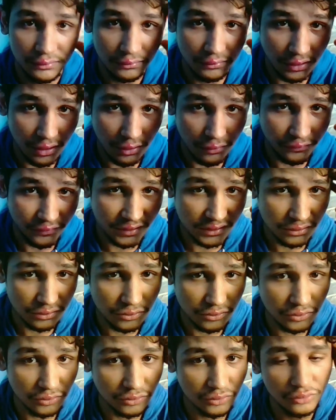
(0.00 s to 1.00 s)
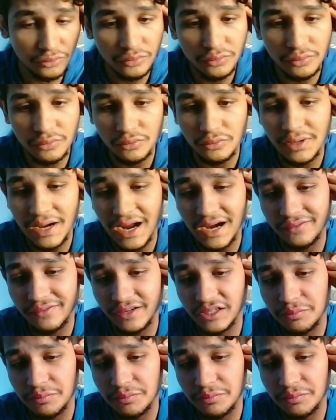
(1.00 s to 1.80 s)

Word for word: talvez o, o, o cara vai